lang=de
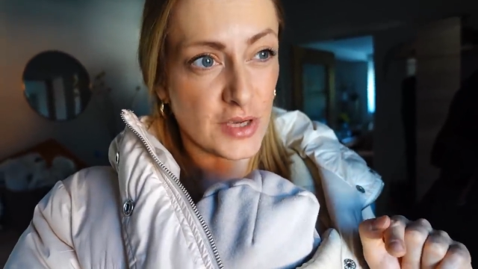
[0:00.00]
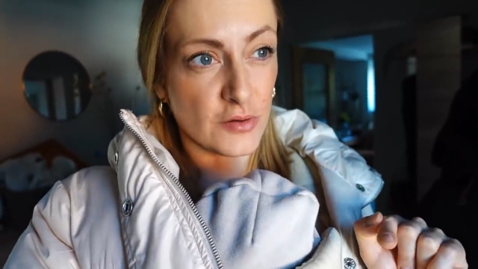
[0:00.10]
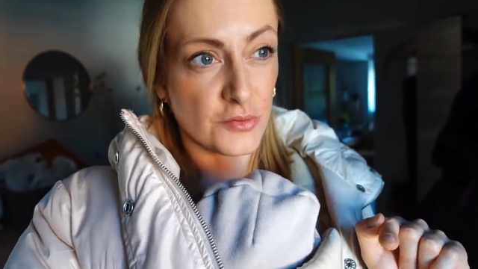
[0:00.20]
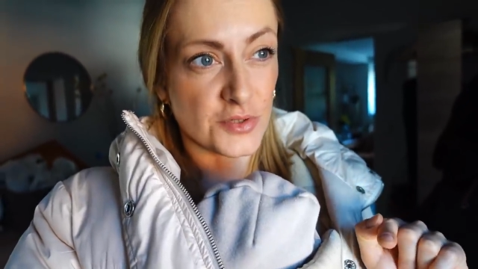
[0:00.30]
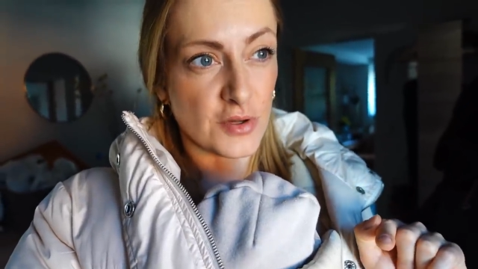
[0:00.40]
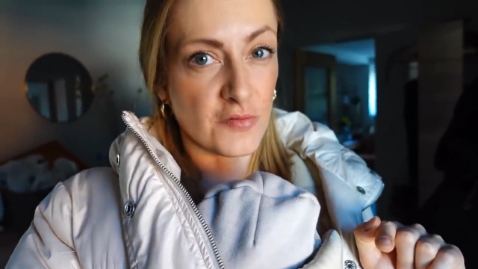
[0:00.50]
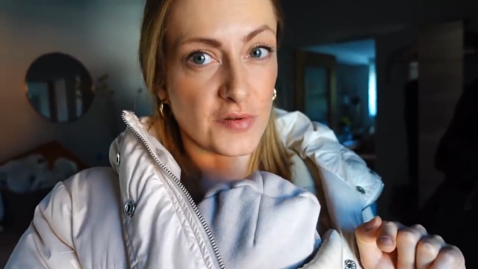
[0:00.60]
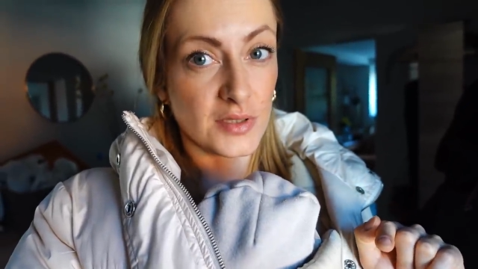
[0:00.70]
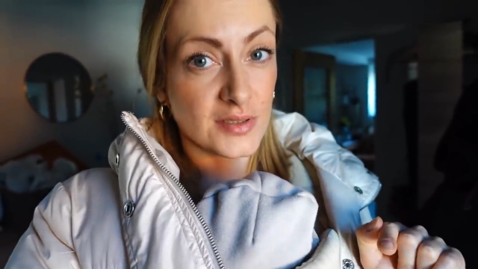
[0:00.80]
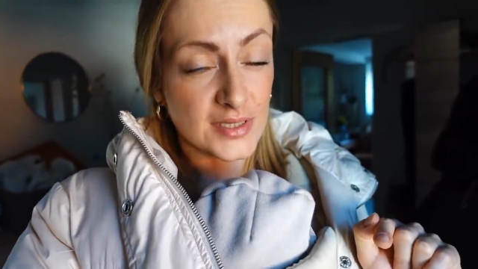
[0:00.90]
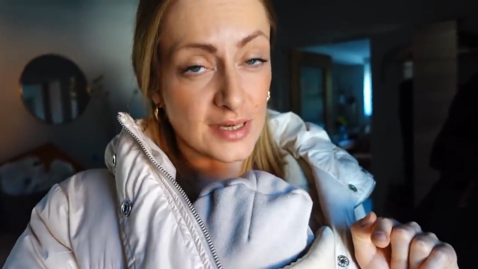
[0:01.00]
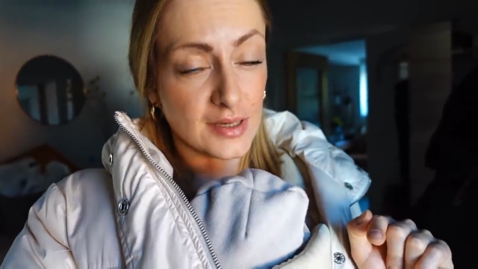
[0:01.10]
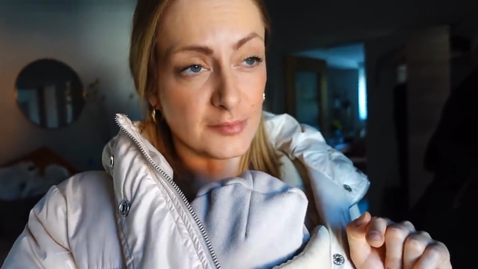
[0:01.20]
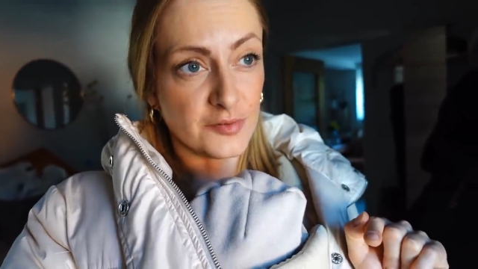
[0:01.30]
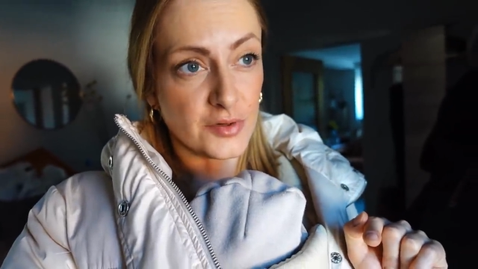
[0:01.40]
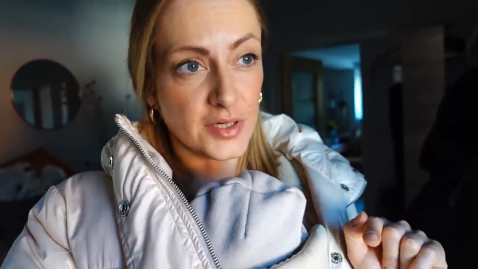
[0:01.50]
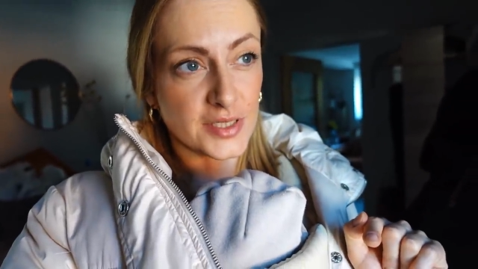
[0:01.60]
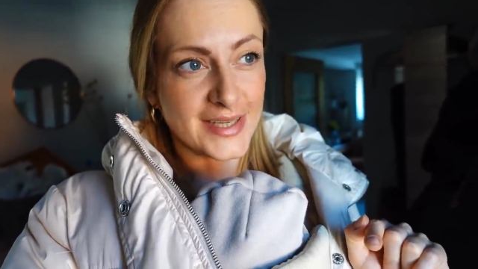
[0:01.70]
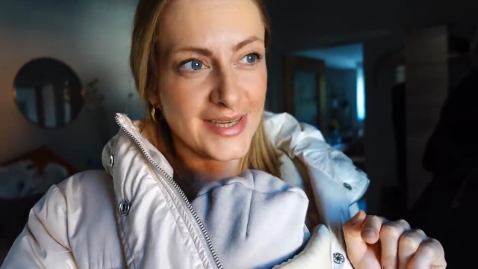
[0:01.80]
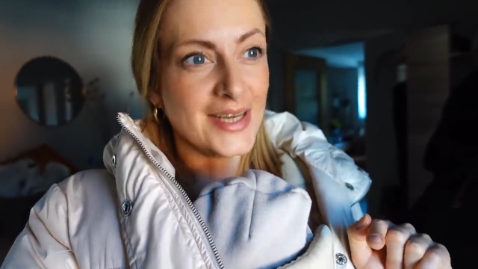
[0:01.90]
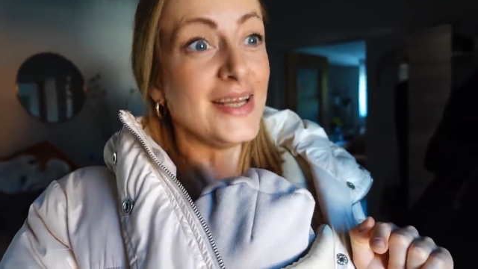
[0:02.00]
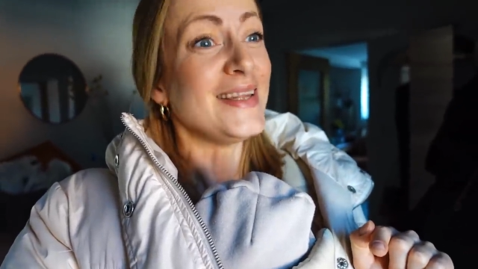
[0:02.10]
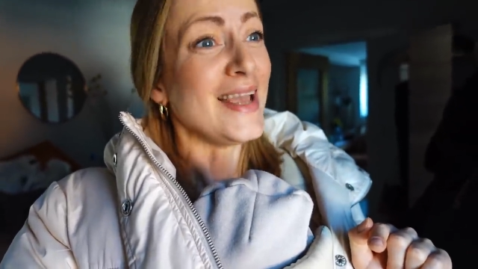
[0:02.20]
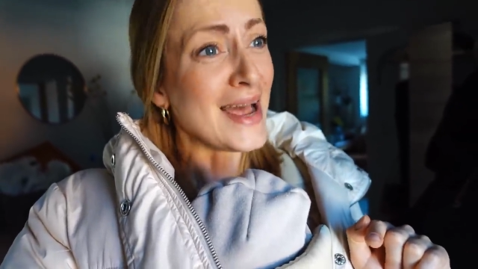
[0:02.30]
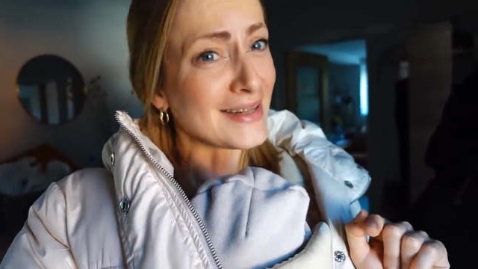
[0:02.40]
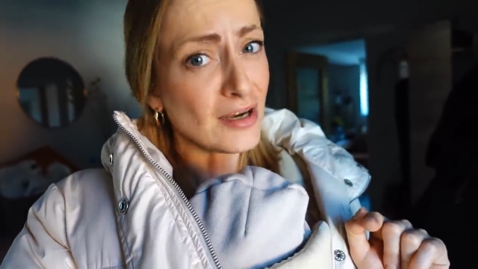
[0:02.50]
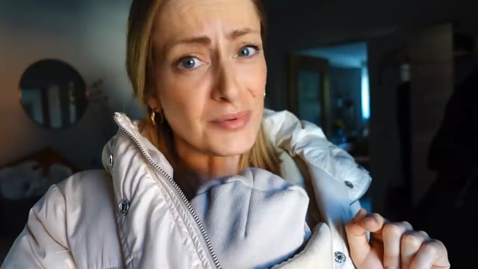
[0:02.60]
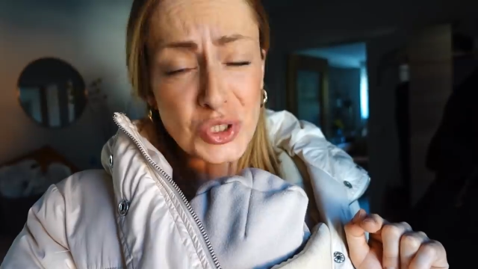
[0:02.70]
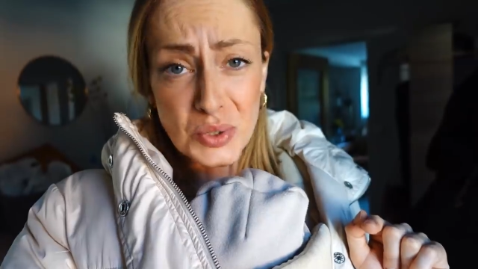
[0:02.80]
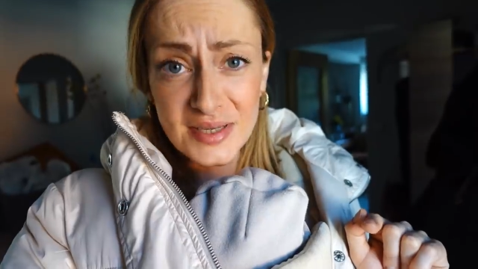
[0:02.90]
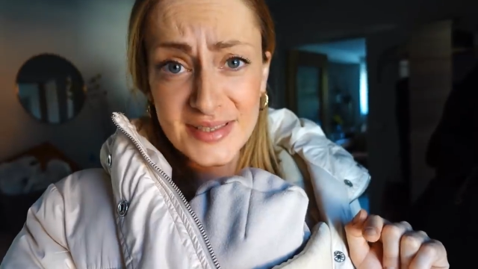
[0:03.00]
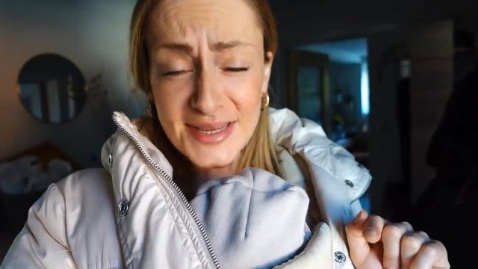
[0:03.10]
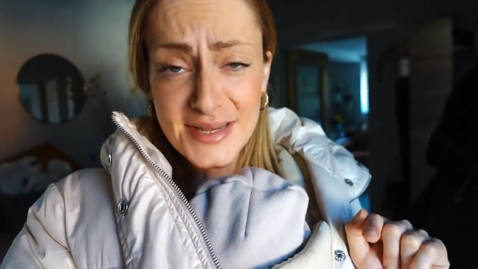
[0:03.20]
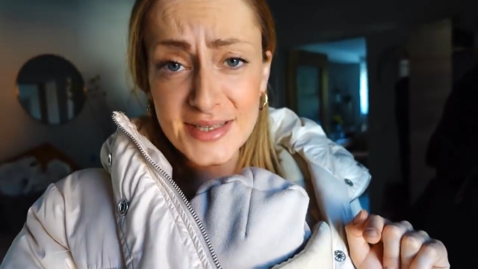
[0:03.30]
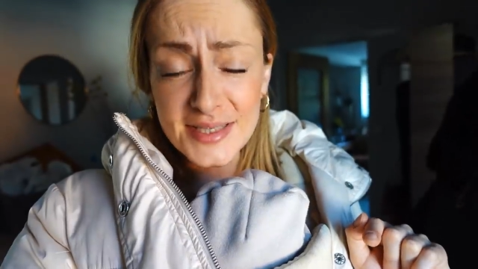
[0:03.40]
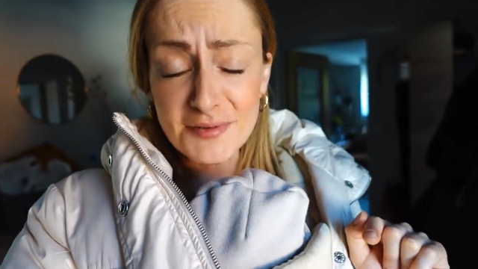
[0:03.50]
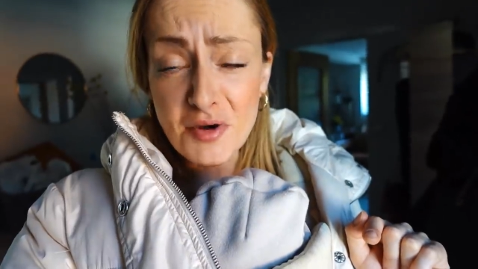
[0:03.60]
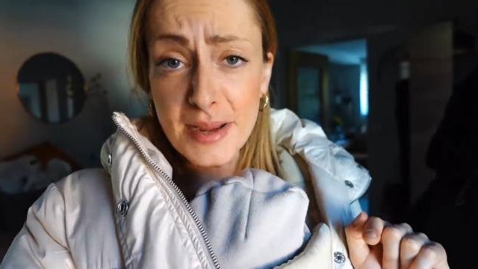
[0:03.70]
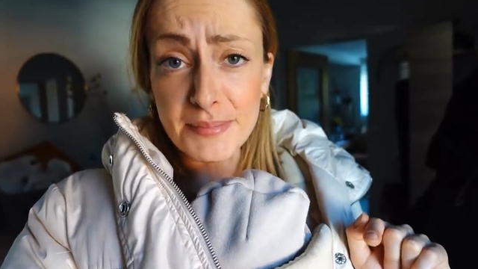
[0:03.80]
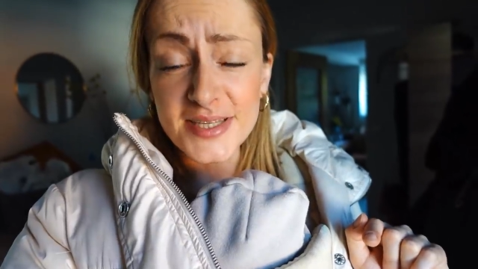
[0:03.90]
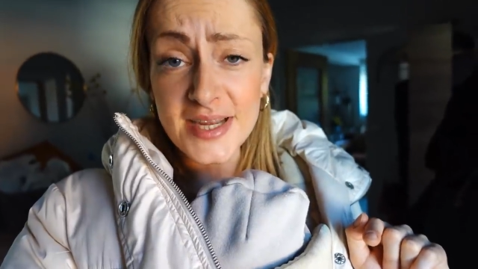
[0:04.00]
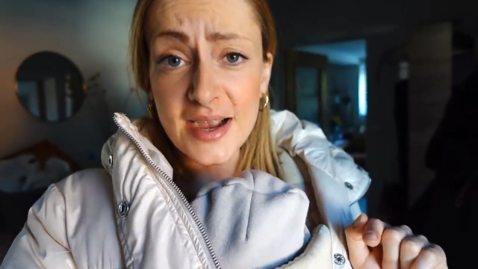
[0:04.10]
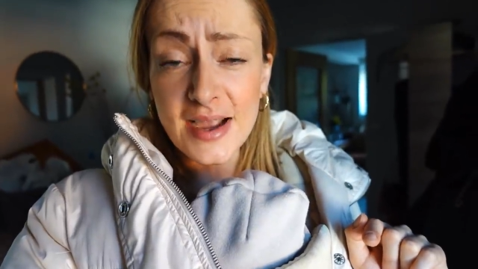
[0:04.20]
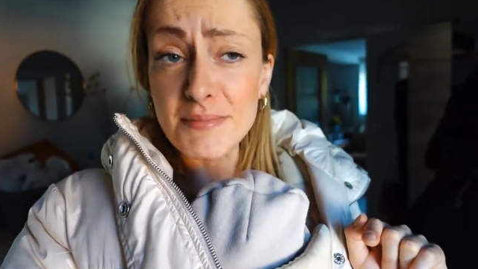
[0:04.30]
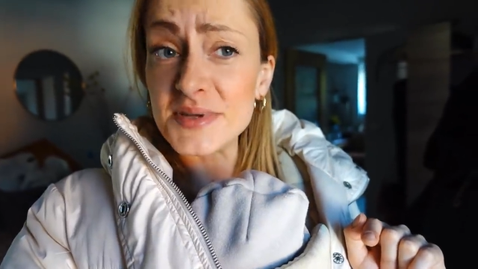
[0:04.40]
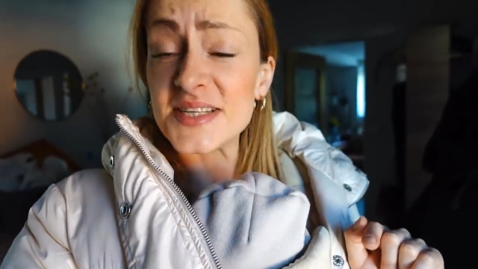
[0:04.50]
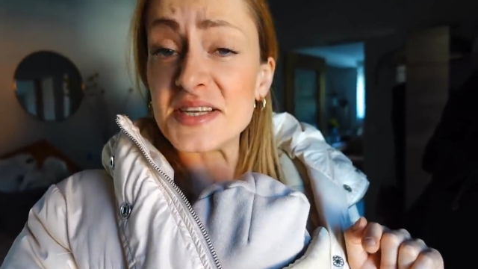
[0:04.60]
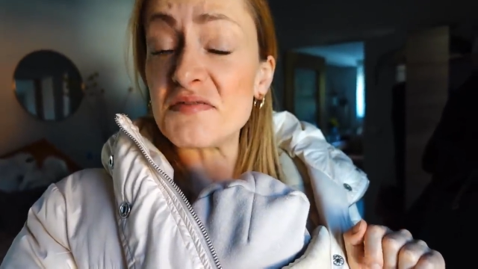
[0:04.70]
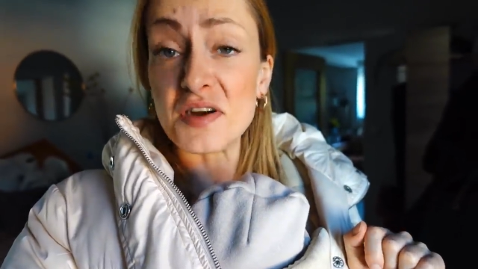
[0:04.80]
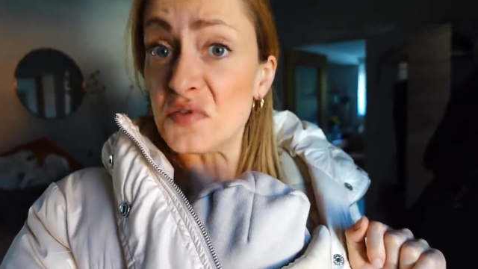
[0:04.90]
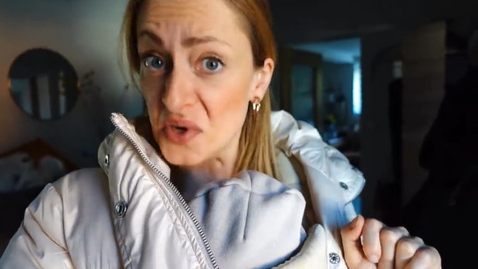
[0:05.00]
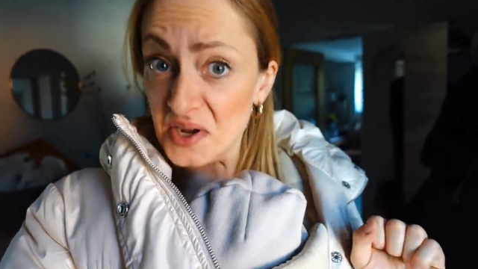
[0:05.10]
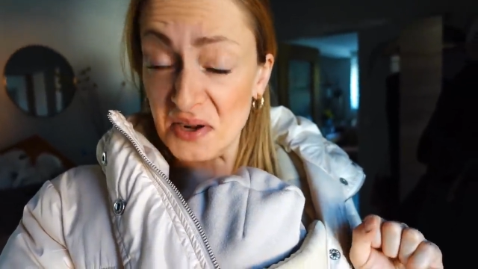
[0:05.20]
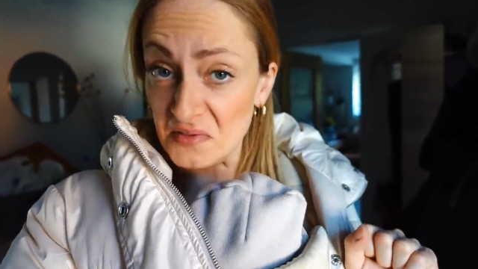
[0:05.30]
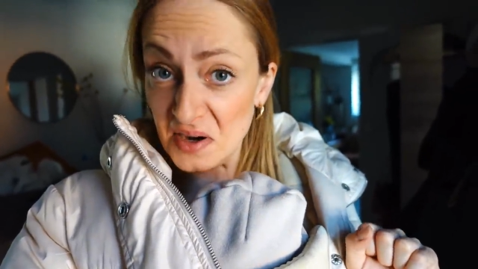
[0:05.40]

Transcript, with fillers: Wer uns auf Instagram folgt, der hat, glaube ich, schon gesehen, dass ich vor ein paar Tagen ein bisschen verwundert